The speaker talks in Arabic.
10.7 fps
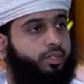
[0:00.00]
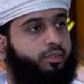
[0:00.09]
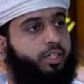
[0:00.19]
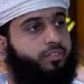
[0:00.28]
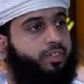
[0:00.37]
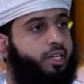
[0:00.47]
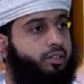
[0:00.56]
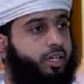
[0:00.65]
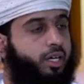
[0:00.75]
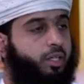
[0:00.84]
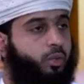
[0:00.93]
السيف
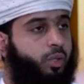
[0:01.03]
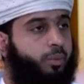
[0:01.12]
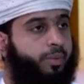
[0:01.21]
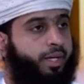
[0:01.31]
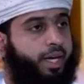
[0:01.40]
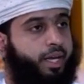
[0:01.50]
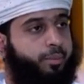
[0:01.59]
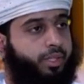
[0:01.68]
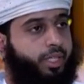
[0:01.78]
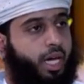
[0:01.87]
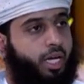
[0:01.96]
ناسخة لكل ما كان
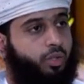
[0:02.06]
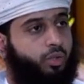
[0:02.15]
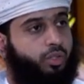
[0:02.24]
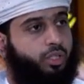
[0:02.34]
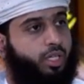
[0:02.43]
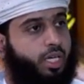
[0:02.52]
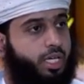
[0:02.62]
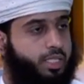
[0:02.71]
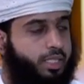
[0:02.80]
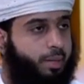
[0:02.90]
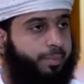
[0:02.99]
من تعايش
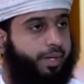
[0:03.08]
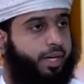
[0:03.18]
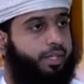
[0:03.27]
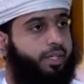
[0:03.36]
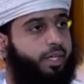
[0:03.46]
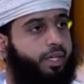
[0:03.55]
سابقا